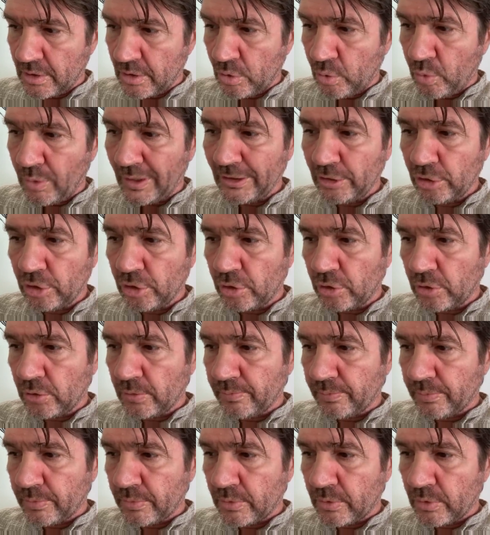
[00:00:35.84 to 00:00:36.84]

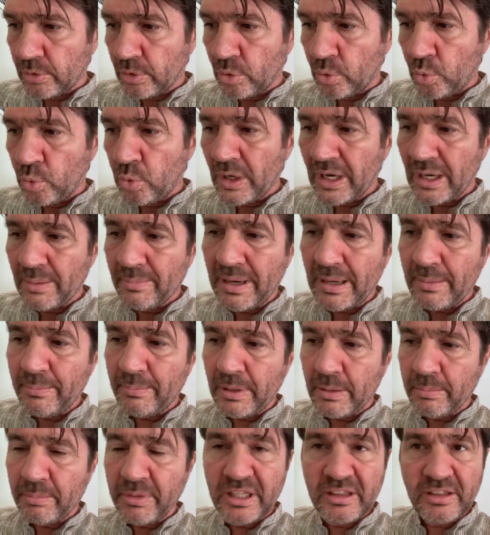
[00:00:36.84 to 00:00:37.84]
Quando quella
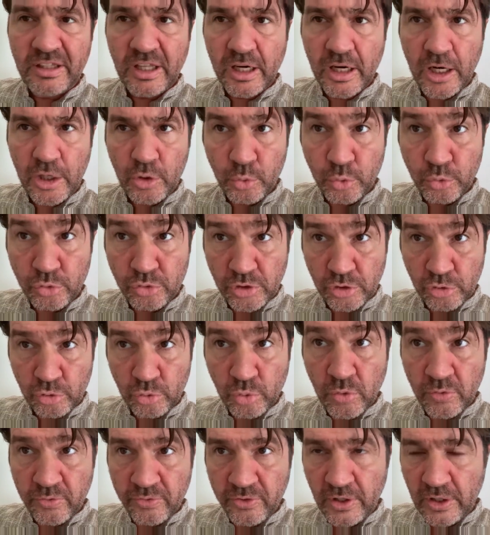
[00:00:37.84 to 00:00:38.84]
mamma mette alla luce
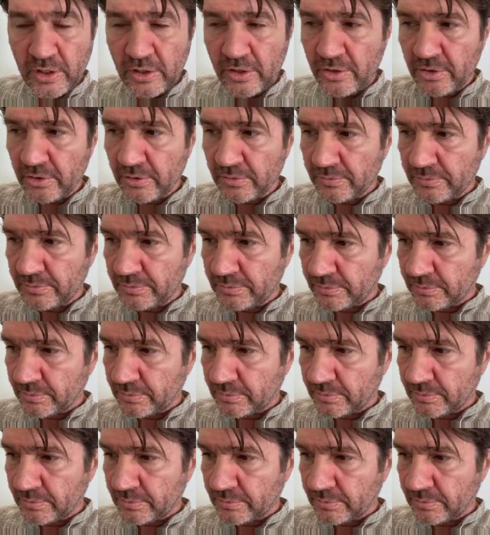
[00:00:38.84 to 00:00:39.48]
suo figlio,